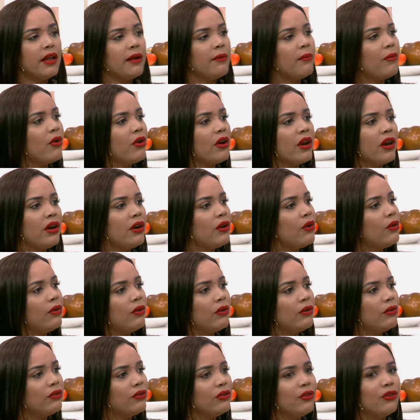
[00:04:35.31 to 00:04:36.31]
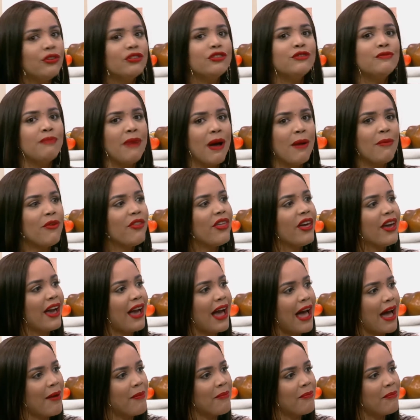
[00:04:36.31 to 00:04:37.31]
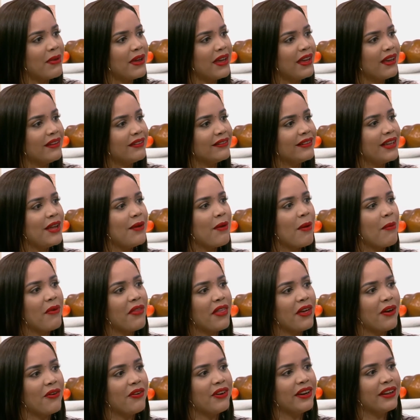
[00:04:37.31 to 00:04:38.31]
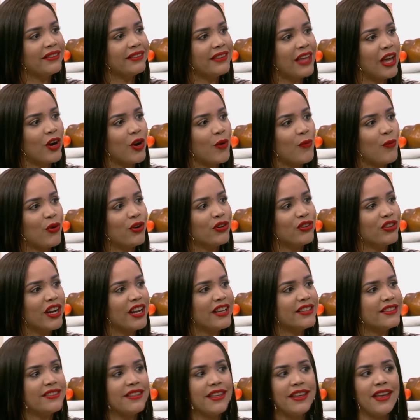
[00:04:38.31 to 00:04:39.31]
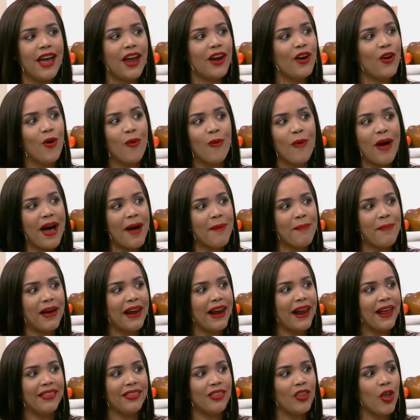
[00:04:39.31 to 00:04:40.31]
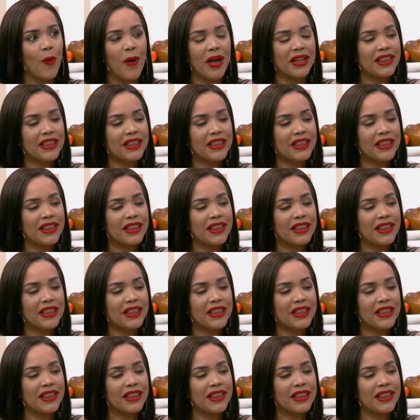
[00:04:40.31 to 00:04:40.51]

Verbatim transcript: More, no nos vamos de camping y vamos a desconectarnos por tres días, no va, para, no, no, va a